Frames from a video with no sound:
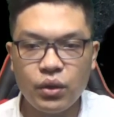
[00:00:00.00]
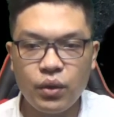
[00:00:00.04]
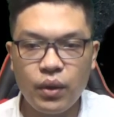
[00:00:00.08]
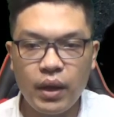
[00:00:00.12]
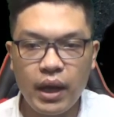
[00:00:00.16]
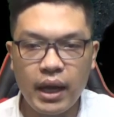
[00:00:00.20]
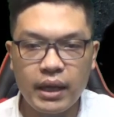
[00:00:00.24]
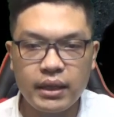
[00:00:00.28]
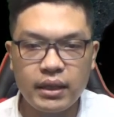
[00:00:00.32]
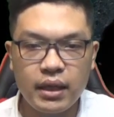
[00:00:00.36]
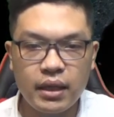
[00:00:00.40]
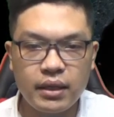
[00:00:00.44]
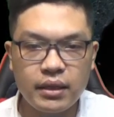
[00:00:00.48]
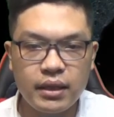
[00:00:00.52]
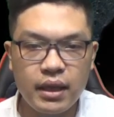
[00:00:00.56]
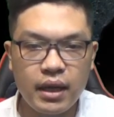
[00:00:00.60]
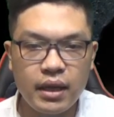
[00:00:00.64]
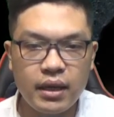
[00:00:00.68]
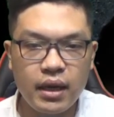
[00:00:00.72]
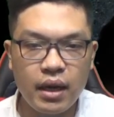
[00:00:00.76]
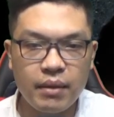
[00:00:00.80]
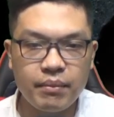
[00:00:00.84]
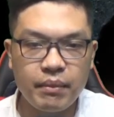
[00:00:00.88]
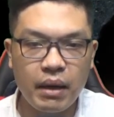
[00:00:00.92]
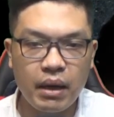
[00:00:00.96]
Tuy hạ nhân
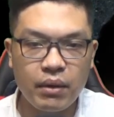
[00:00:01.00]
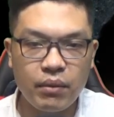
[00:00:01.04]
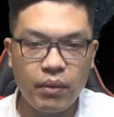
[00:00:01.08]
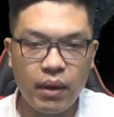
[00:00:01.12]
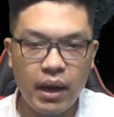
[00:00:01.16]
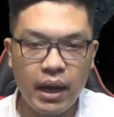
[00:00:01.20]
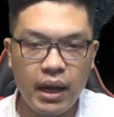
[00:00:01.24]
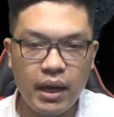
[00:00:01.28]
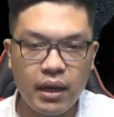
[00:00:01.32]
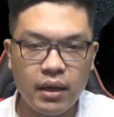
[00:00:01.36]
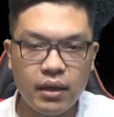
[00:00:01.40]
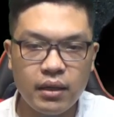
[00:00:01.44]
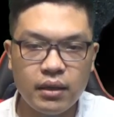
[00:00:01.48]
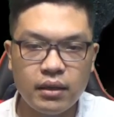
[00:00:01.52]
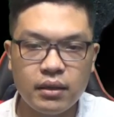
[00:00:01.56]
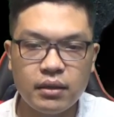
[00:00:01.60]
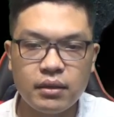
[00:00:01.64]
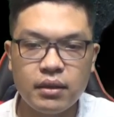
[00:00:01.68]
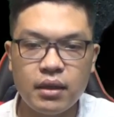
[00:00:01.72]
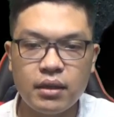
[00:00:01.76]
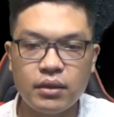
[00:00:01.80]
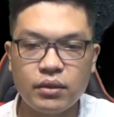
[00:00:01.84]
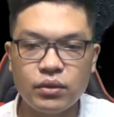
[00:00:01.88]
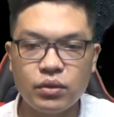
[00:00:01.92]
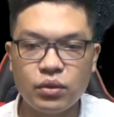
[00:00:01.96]
kia đã ma hóa,
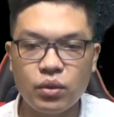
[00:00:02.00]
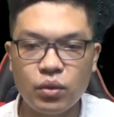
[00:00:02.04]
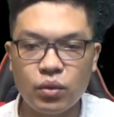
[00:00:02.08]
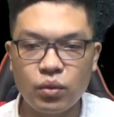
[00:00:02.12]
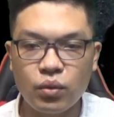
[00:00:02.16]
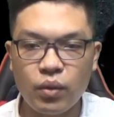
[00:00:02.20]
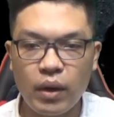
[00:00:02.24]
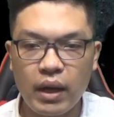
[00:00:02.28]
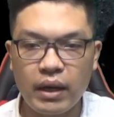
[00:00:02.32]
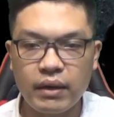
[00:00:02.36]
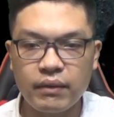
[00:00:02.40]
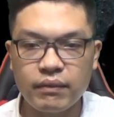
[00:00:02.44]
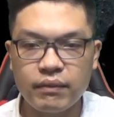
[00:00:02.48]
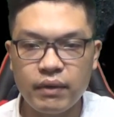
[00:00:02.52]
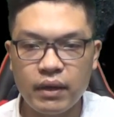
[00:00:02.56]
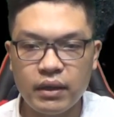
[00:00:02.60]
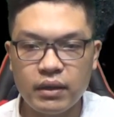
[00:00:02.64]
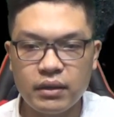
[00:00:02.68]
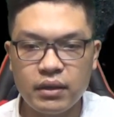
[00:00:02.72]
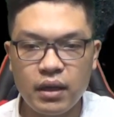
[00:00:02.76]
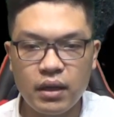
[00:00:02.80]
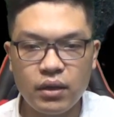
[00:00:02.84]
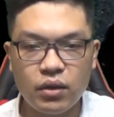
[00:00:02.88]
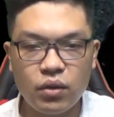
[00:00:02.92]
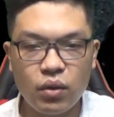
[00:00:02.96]
nhưng thủ đoạn
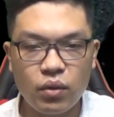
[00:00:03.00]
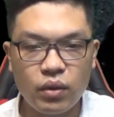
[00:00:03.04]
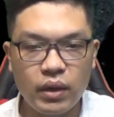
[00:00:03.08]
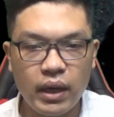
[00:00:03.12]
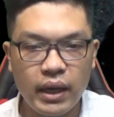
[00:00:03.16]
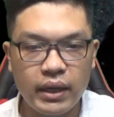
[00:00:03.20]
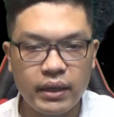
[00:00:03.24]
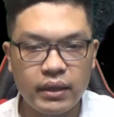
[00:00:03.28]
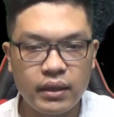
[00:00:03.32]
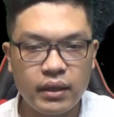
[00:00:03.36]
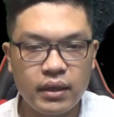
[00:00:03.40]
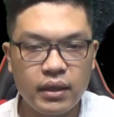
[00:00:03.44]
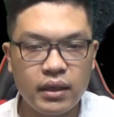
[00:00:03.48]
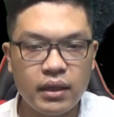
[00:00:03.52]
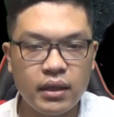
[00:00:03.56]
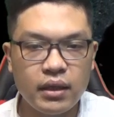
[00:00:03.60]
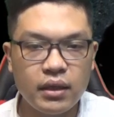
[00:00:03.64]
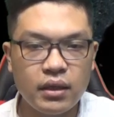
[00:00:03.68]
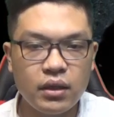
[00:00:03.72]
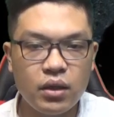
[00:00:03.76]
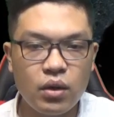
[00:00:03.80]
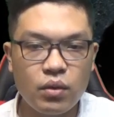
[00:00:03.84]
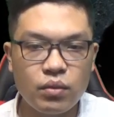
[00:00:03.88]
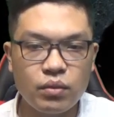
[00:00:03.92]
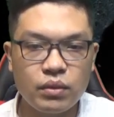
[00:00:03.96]
vẫn rất thổ kịch,
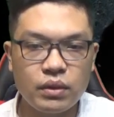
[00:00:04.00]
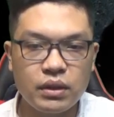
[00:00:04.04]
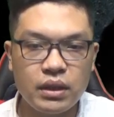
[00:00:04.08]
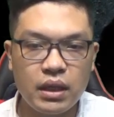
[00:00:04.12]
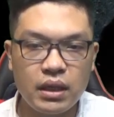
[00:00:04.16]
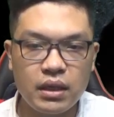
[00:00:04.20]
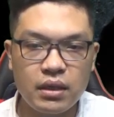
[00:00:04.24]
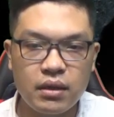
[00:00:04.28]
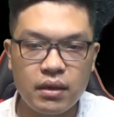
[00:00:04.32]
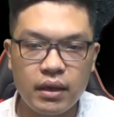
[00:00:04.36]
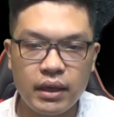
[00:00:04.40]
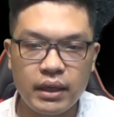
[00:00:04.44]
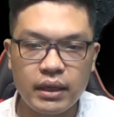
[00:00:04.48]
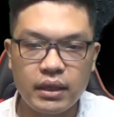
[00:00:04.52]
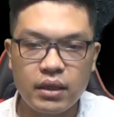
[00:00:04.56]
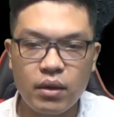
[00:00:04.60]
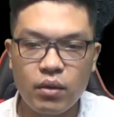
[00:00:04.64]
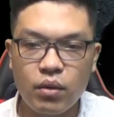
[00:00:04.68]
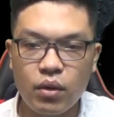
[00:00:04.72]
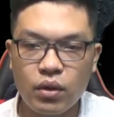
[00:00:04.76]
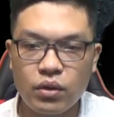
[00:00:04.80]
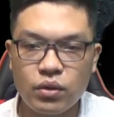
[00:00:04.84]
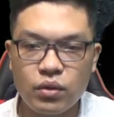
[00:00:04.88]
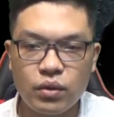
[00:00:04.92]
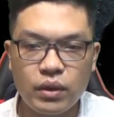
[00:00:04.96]
lùng giết người
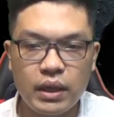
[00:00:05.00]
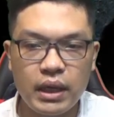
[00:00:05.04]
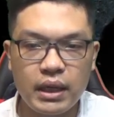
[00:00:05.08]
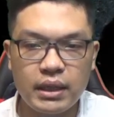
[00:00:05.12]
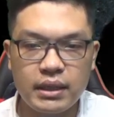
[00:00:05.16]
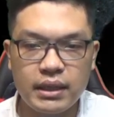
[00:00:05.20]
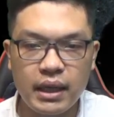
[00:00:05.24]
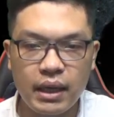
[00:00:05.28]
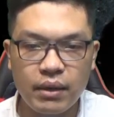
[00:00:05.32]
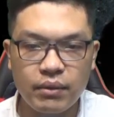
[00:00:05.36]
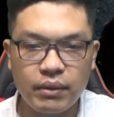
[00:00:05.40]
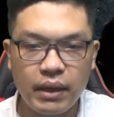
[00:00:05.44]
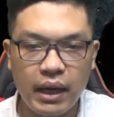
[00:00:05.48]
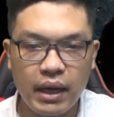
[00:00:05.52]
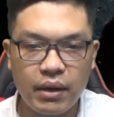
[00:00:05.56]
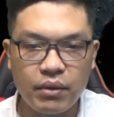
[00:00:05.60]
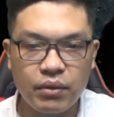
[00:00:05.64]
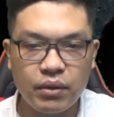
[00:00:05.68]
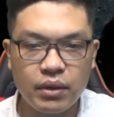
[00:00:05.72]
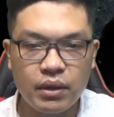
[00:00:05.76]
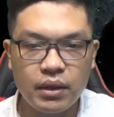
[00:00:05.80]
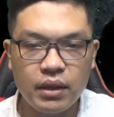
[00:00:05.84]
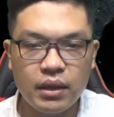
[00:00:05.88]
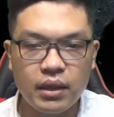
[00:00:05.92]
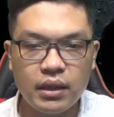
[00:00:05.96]
không có chút kỹ xảo
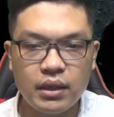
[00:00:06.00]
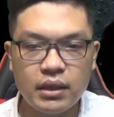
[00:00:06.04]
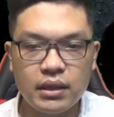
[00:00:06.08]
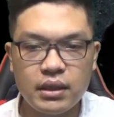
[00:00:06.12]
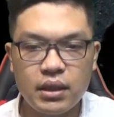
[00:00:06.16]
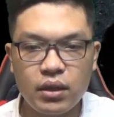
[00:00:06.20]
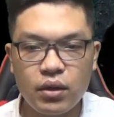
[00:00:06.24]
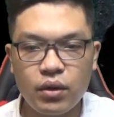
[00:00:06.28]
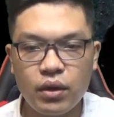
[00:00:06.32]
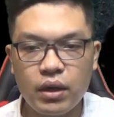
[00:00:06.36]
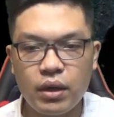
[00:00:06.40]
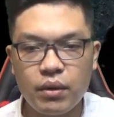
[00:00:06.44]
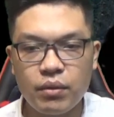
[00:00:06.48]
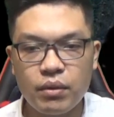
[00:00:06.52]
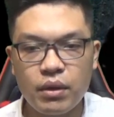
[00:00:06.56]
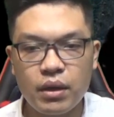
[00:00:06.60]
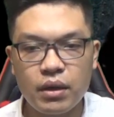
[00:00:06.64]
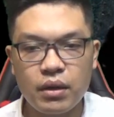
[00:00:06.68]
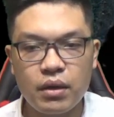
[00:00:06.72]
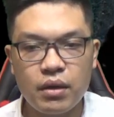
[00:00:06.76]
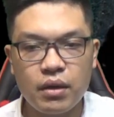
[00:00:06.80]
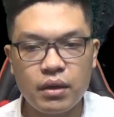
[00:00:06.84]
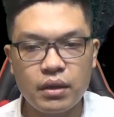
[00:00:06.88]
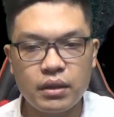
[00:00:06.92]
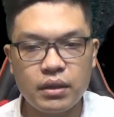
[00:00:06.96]
nào, chỉ có điều
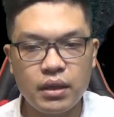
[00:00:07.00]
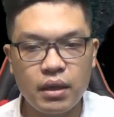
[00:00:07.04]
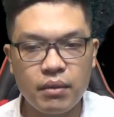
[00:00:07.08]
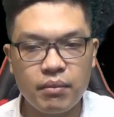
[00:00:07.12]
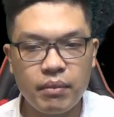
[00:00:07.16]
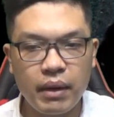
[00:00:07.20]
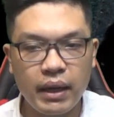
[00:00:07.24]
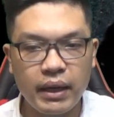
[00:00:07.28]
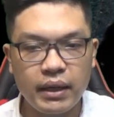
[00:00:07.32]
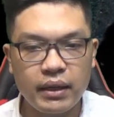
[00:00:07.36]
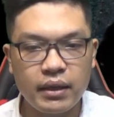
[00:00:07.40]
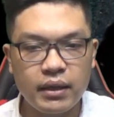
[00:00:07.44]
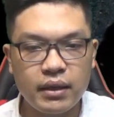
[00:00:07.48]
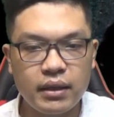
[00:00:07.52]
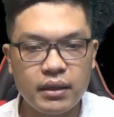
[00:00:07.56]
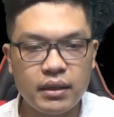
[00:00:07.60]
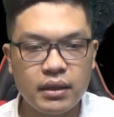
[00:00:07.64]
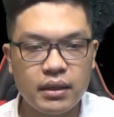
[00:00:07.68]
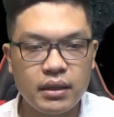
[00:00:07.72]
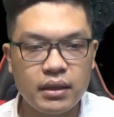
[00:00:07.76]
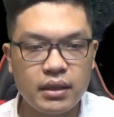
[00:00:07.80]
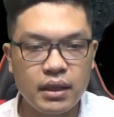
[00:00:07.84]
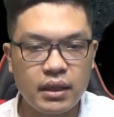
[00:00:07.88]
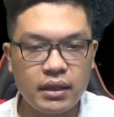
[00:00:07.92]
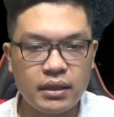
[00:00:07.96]
lực lượng rất mạnh,
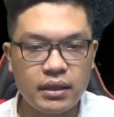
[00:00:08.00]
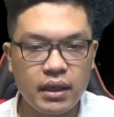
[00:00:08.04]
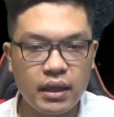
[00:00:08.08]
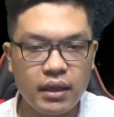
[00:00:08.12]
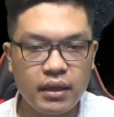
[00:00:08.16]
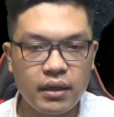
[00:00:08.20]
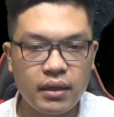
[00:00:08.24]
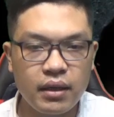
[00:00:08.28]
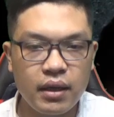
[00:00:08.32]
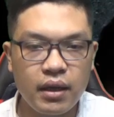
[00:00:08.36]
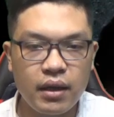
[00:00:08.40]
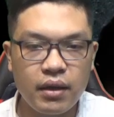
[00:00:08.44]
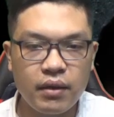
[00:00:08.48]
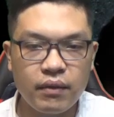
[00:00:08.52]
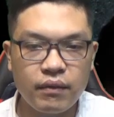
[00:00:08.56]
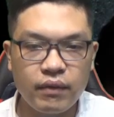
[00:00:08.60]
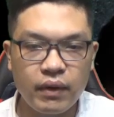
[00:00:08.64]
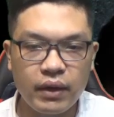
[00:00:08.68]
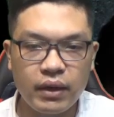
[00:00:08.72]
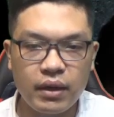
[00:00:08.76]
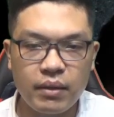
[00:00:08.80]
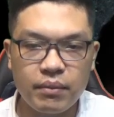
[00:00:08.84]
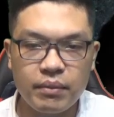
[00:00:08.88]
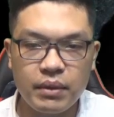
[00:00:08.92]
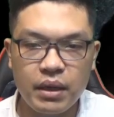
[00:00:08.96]
chẳng trách
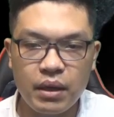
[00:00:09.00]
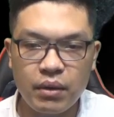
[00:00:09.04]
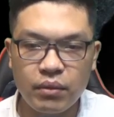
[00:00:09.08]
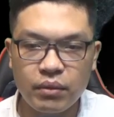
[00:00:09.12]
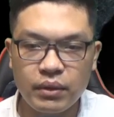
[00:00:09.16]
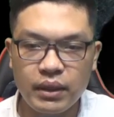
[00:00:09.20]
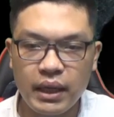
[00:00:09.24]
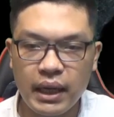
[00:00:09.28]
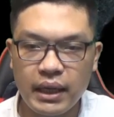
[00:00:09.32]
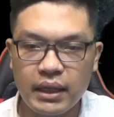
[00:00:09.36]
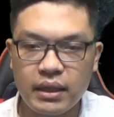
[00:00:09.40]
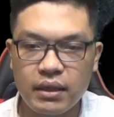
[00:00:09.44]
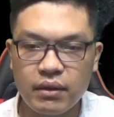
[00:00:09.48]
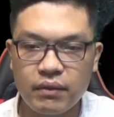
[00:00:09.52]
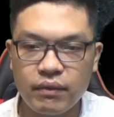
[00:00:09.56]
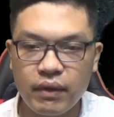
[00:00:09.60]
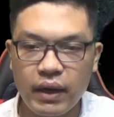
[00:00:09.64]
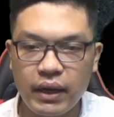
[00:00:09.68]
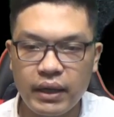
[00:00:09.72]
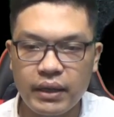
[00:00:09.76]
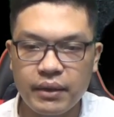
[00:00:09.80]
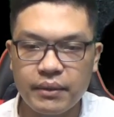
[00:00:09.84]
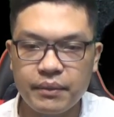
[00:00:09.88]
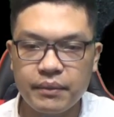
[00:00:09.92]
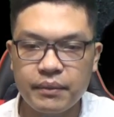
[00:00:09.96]
phải đâm nhiều nhát như
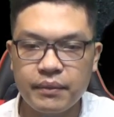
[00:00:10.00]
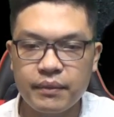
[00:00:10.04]
vậy.